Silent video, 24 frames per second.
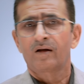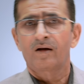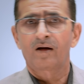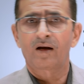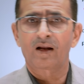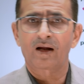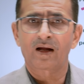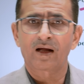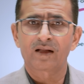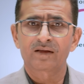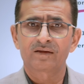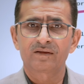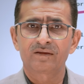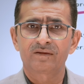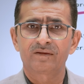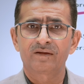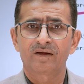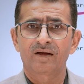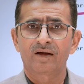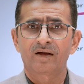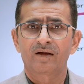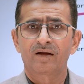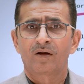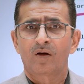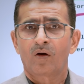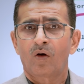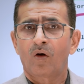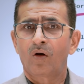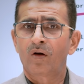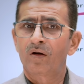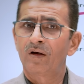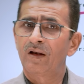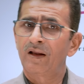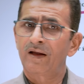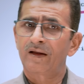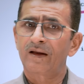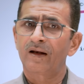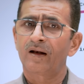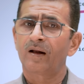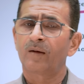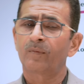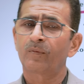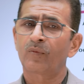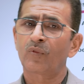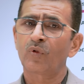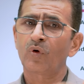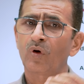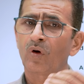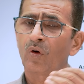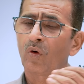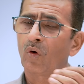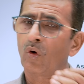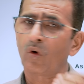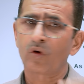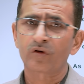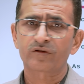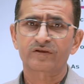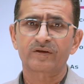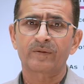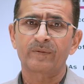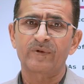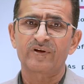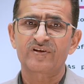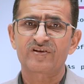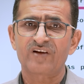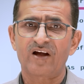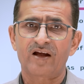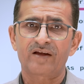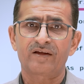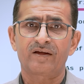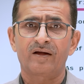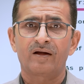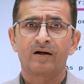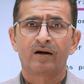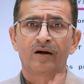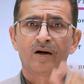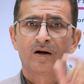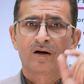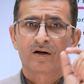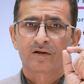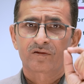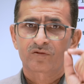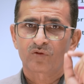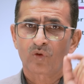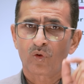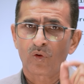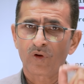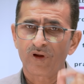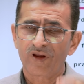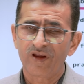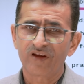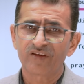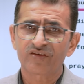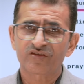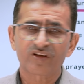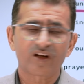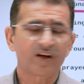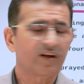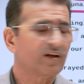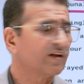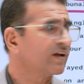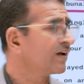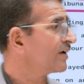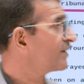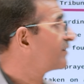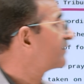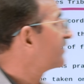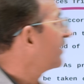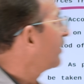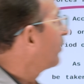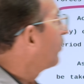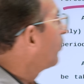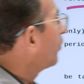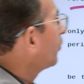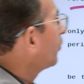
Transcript: लगा दीजिए लेकिन हमको और समय चाहिए तो इस तरीके से